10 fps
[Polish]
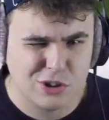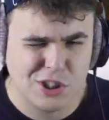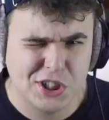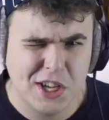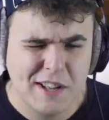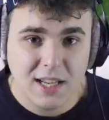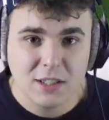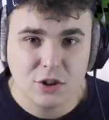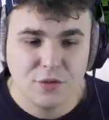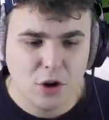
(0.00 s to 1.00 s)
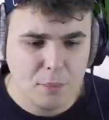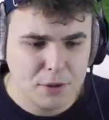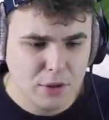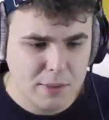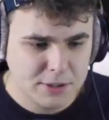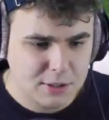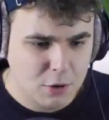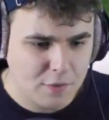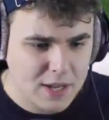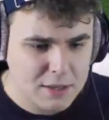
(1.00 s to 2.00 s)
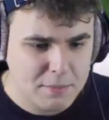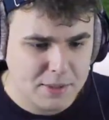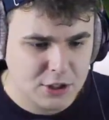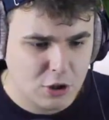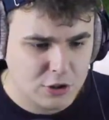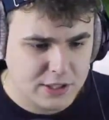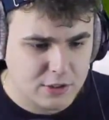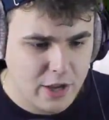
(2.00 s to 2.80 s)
chociaż zaraz coś wykombinujemy z tym chowanym i będzie kozak.